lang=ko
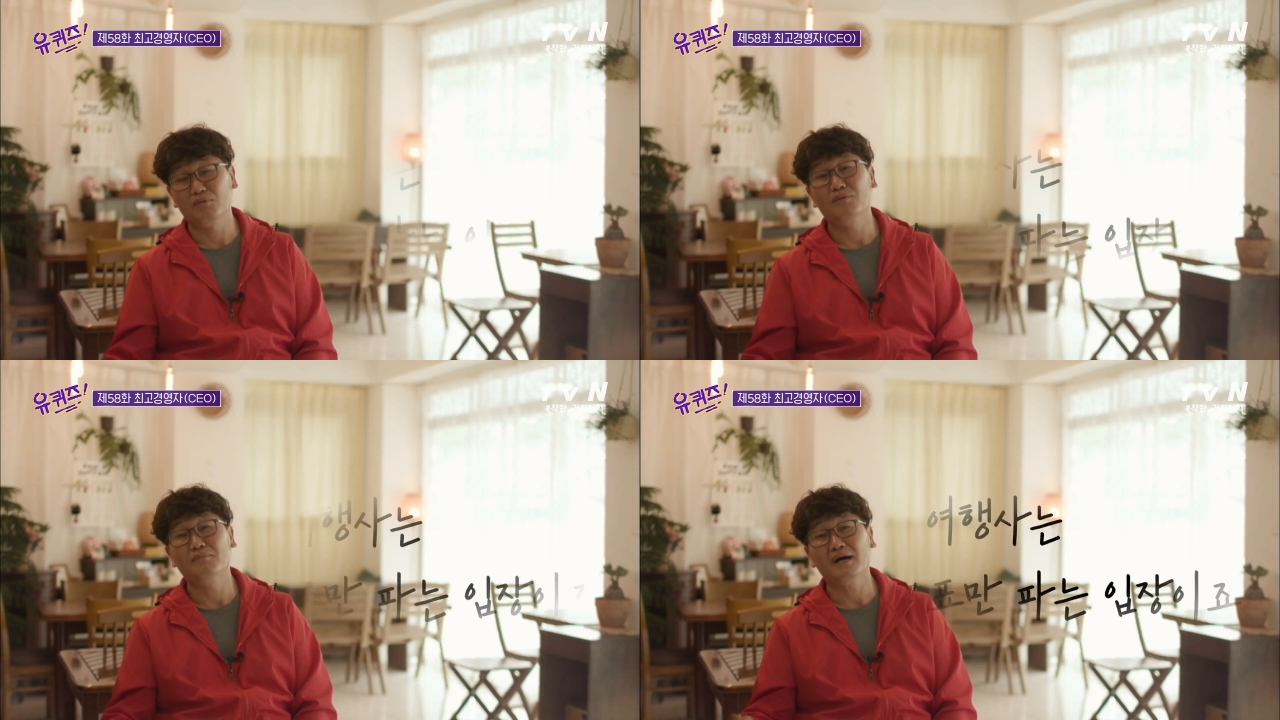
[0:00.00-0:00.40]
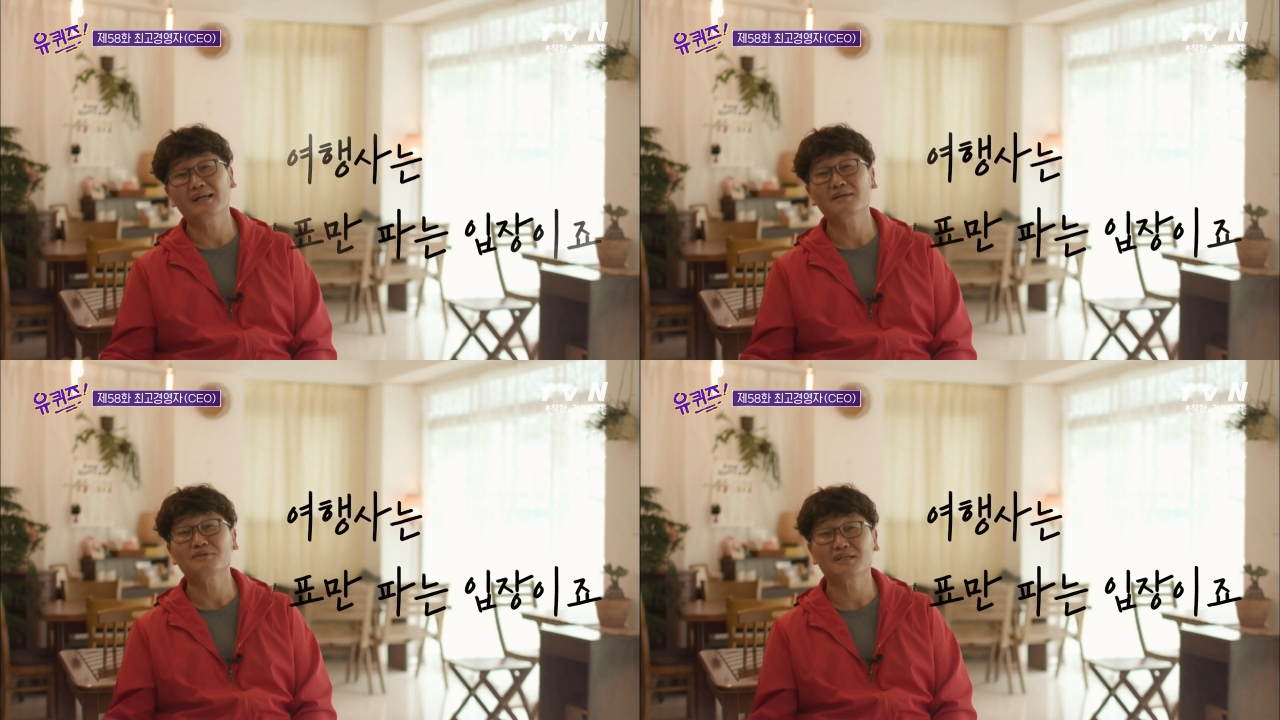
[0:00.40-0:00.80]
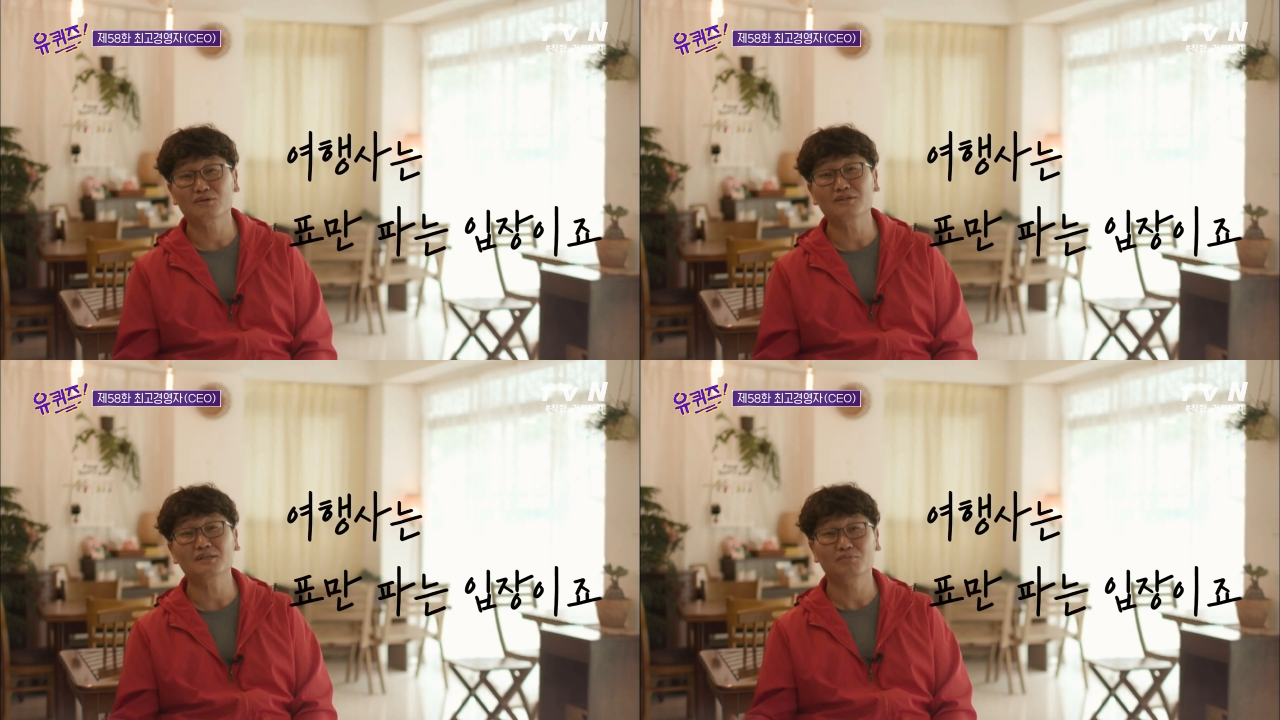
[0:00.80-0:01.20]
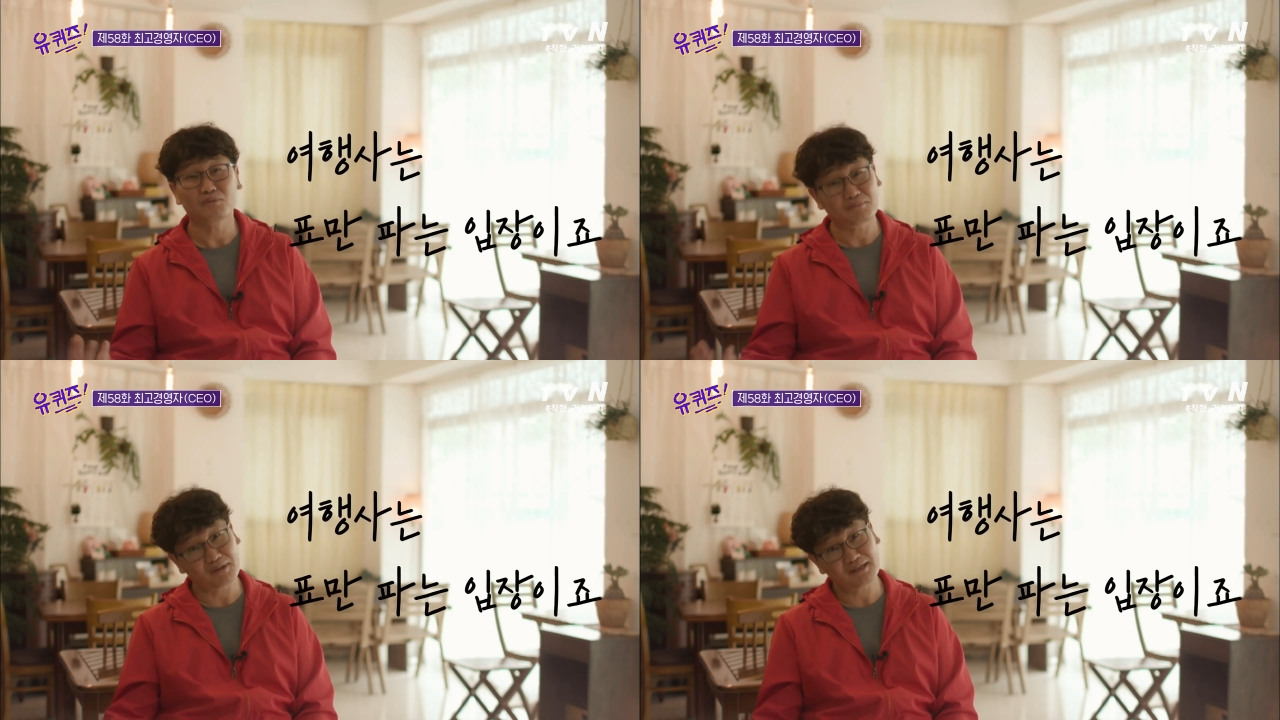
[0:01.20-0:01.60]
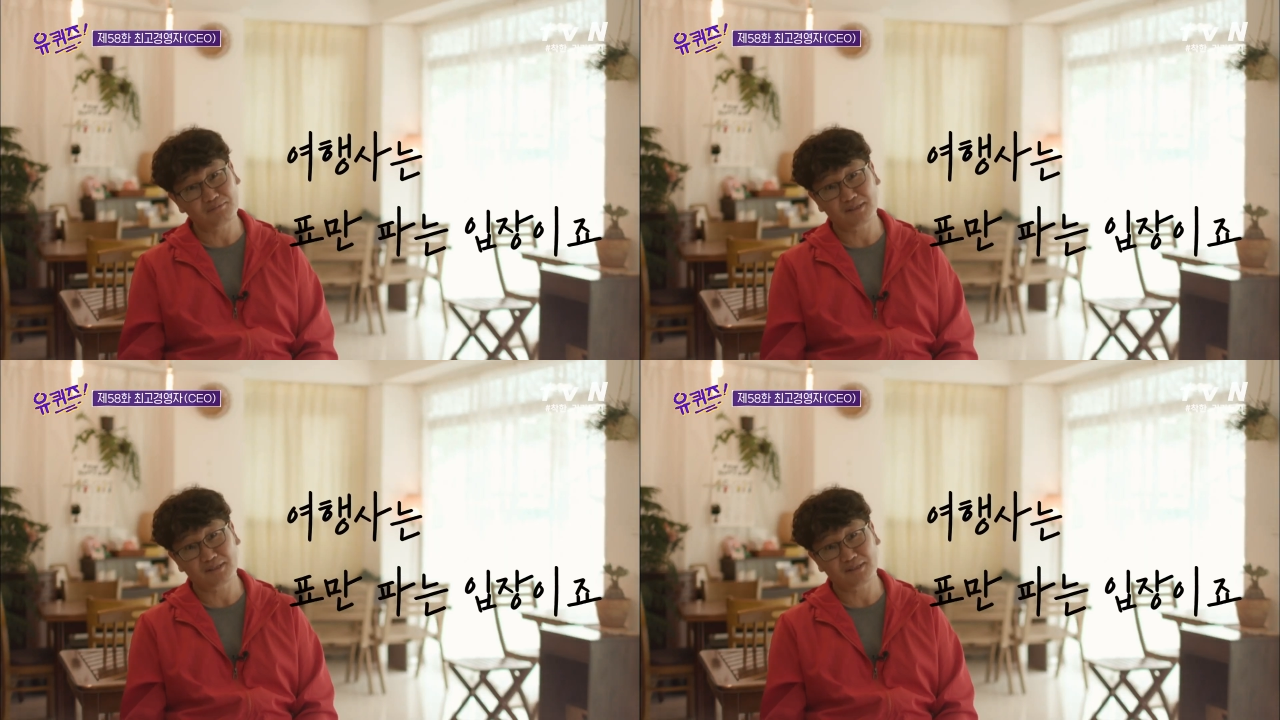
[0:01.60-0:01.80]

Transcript: 표만 파는 입장이 솔직히 표만 파는